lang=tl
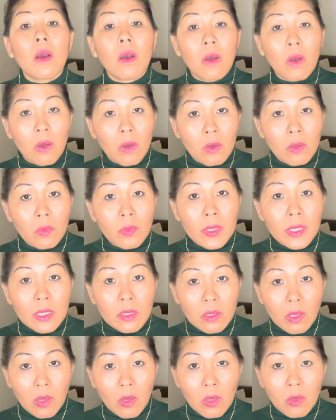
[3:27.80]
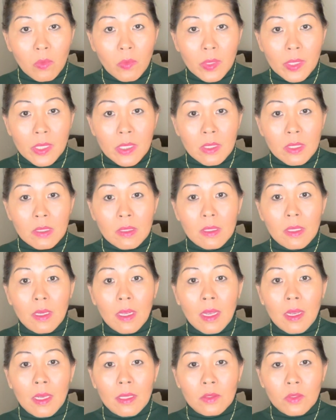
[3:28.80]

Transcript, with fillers: always, always uh,